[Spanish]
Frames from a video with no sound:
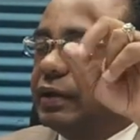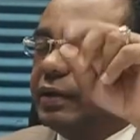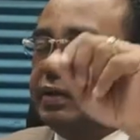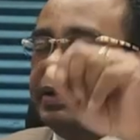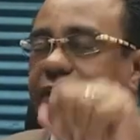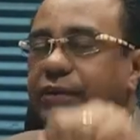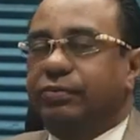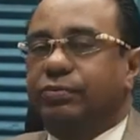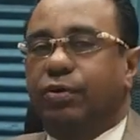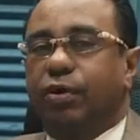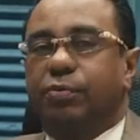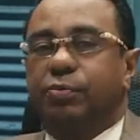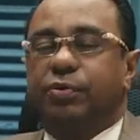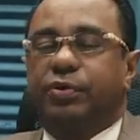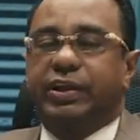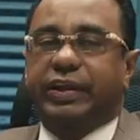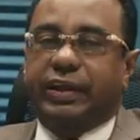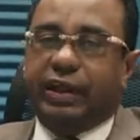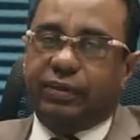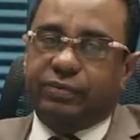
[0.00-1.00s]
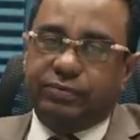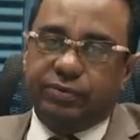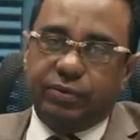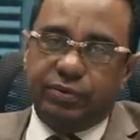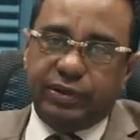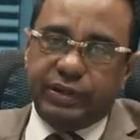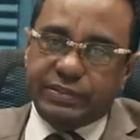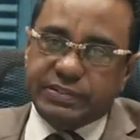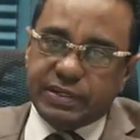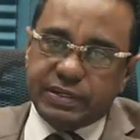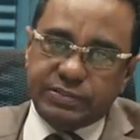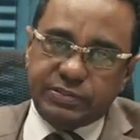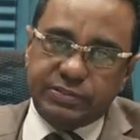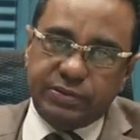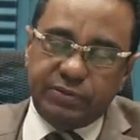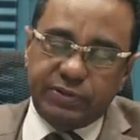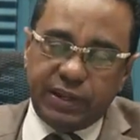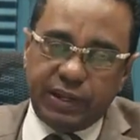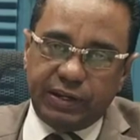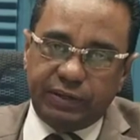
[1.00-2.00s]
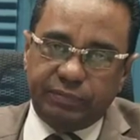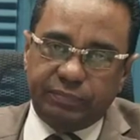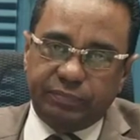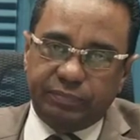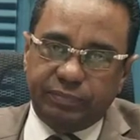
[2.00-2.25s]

y es comunicación excepcional.